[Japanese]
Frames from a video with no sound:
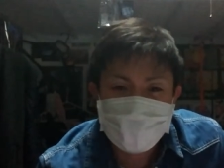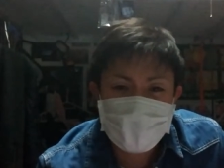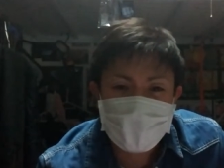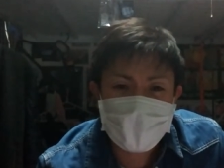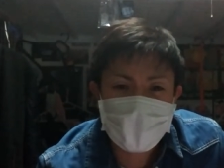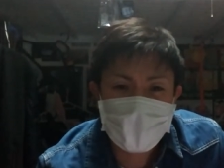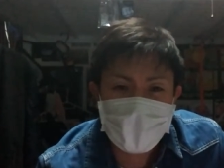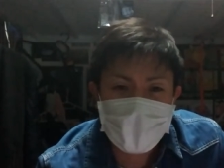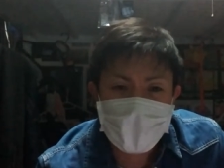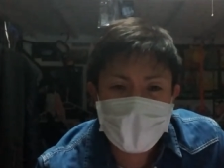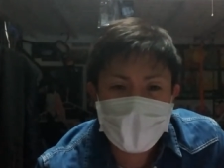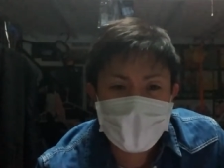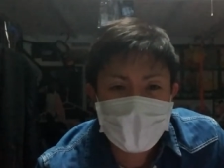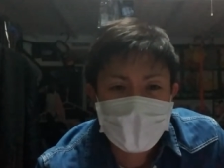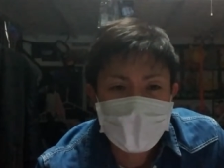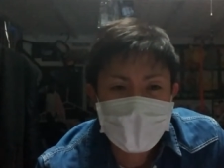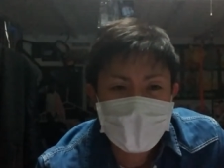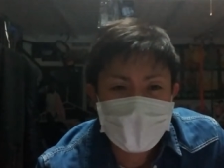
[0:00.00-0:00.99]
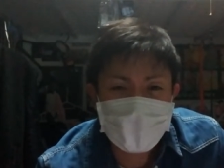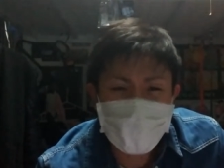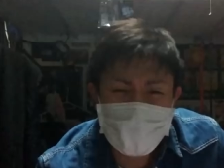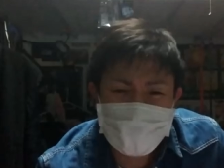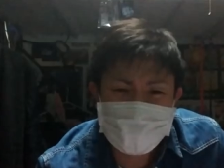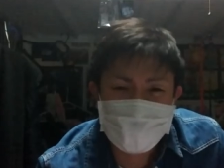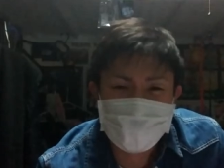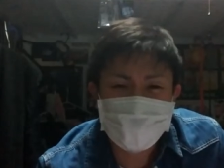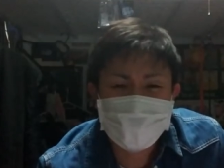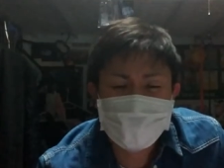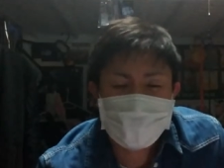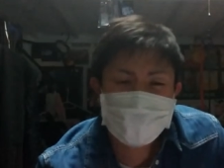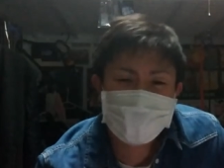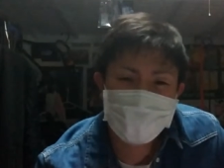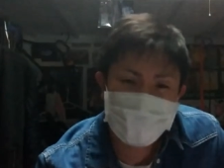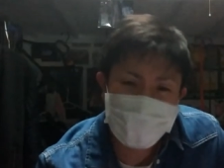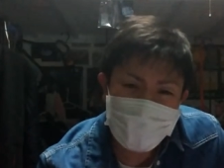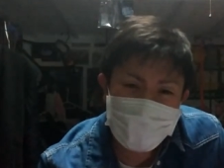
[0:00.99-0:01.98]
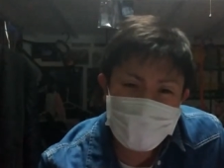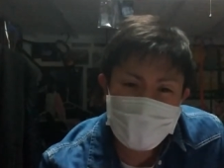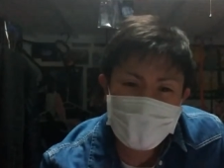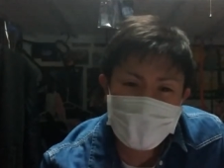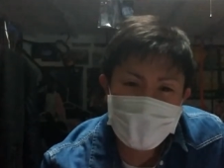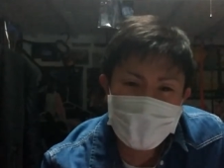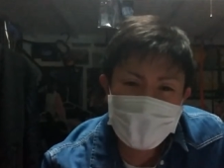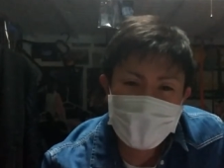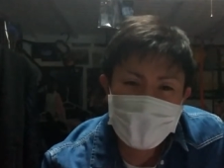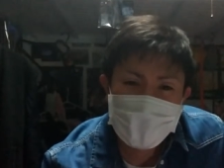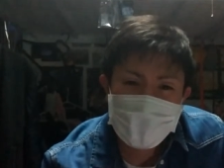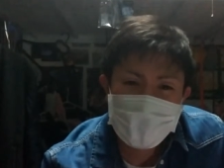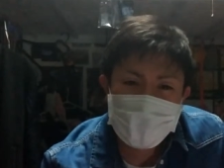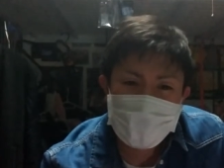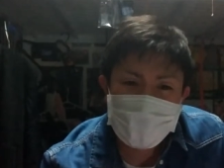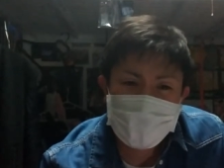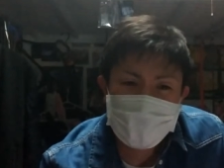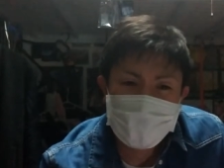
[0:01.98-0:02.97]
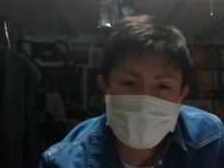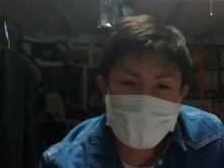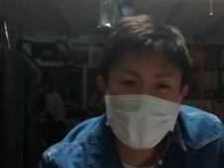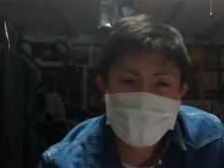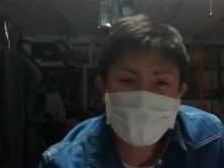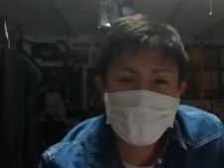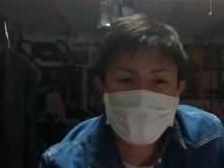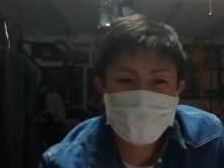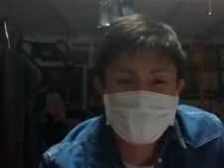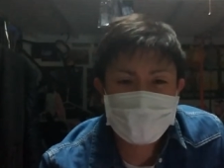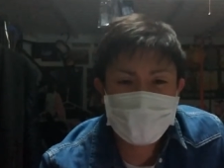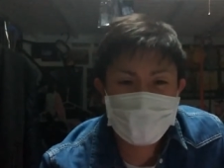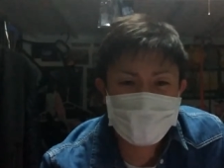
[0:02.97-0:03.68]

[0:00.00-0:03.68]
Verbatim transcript: してきてね達するんですよね、カッパの下